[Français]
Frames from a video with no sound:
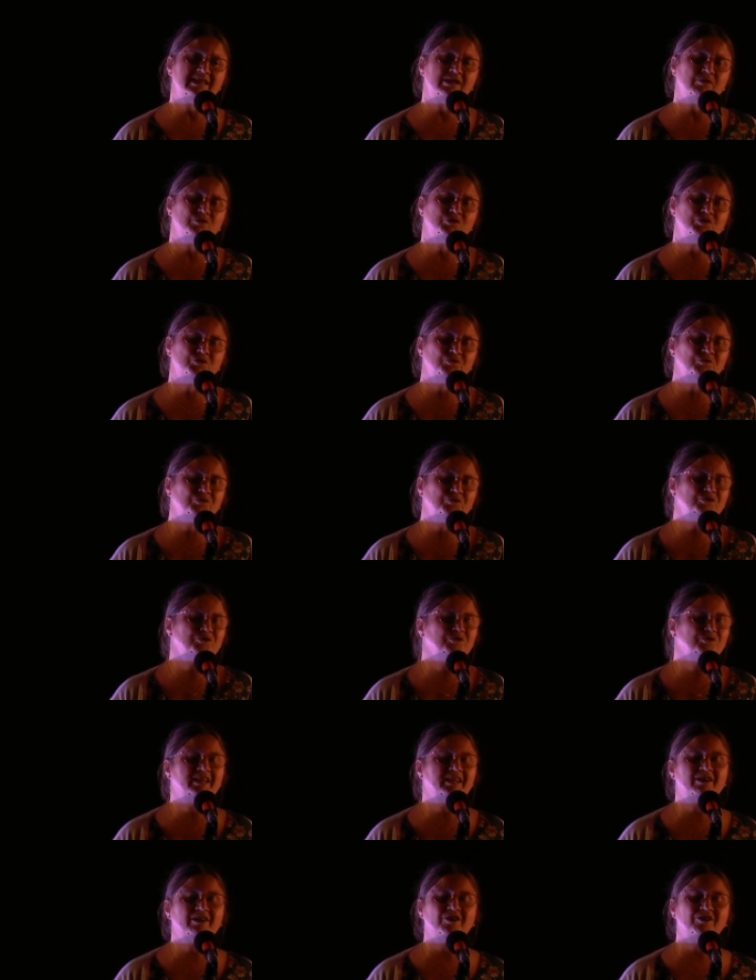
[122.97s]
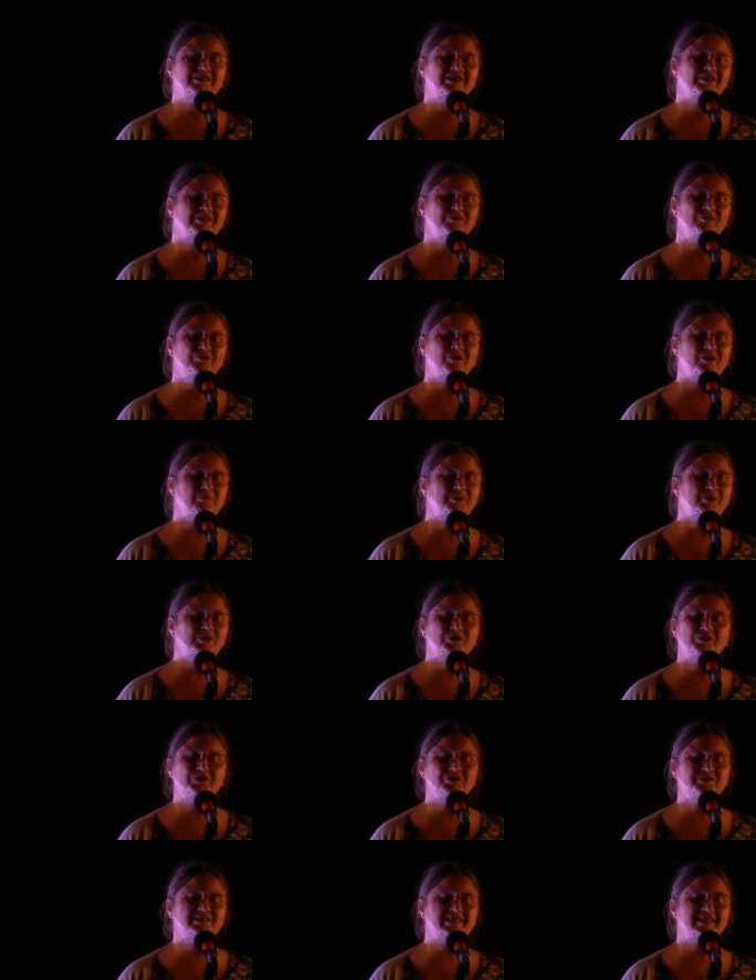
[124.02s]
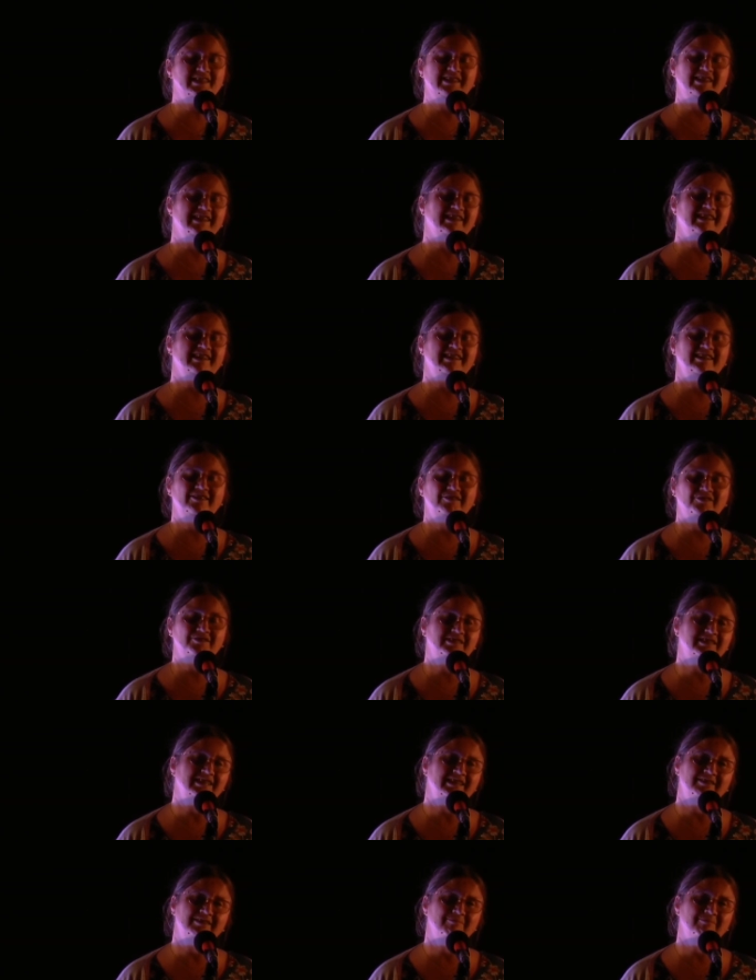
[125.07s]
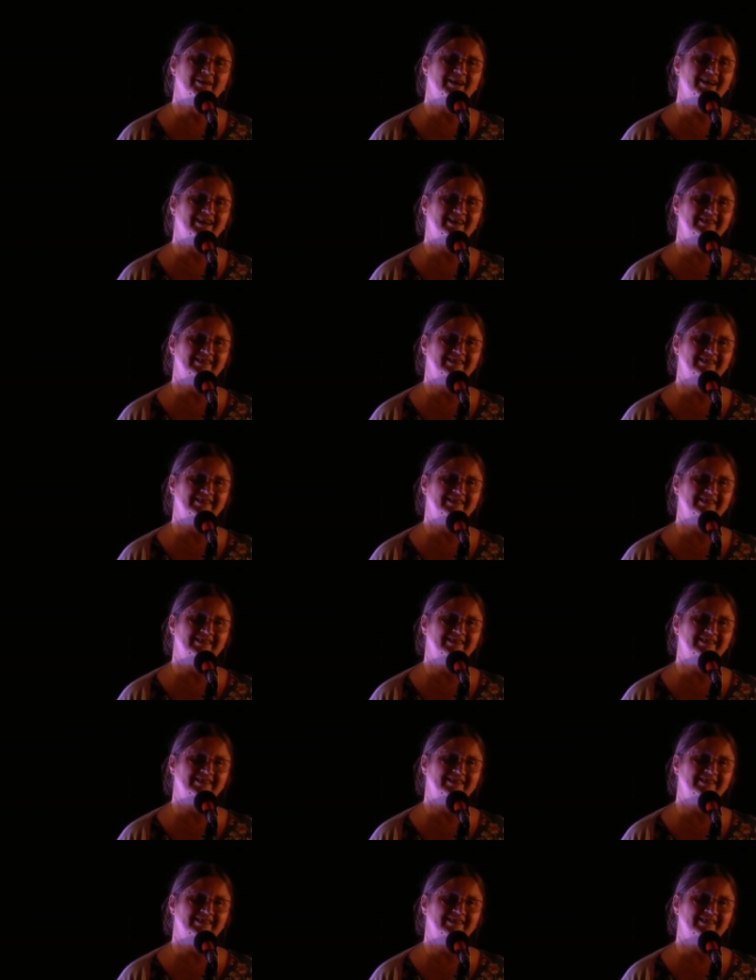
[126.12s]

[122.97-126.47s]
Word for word: au son de son accordéon en me tenant serré dans tes bras.